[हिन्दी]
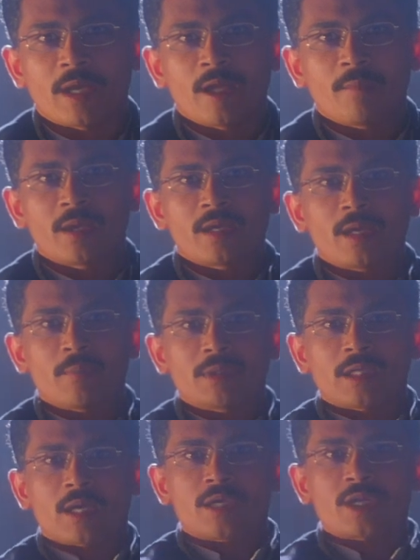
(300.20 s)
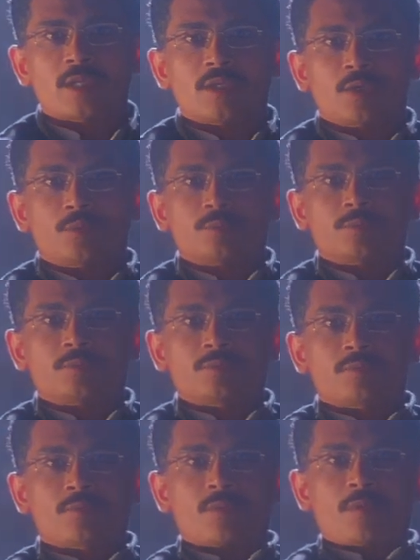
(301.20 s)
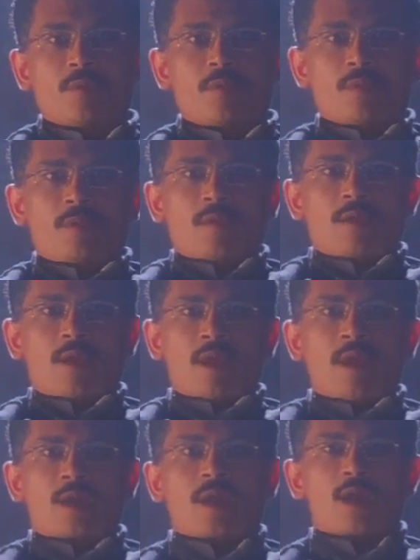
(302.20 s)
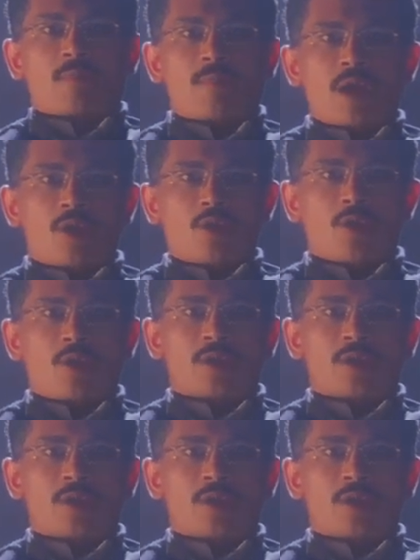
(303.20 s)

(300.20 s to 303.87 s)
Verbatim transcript: पहले मैं ये बताना चाहता हूँ कि यहाँ के अखबारों और